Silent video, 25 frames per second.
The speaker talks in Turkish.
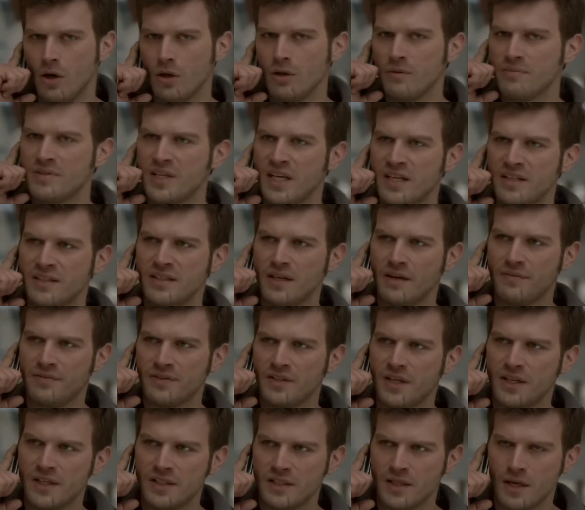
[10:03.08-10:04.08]
Oğlum senin
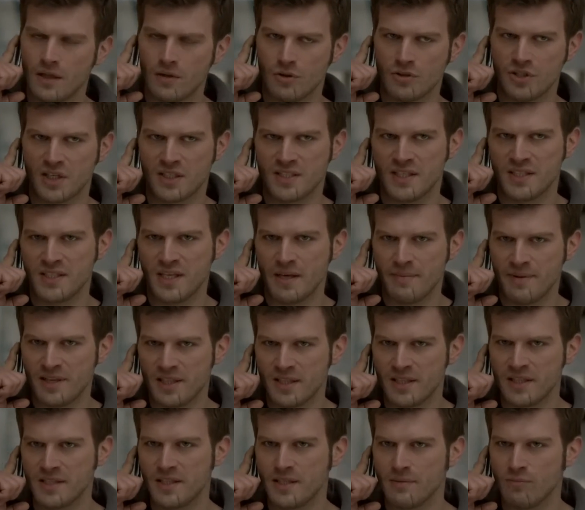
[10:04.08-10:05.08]
lafından ikna olacaksa niye
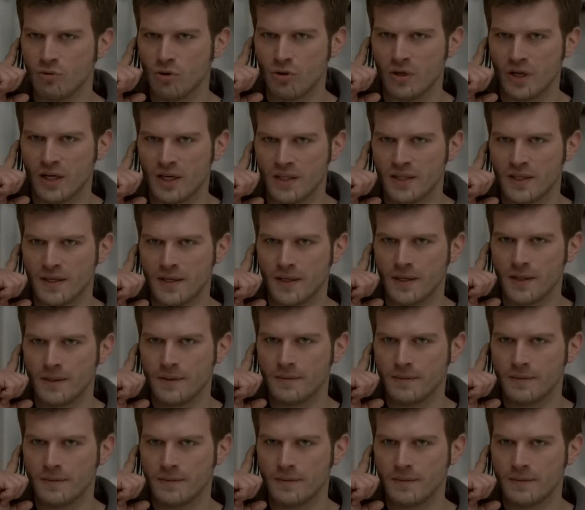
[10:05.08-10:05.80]
bekledin ki bugüne kadar?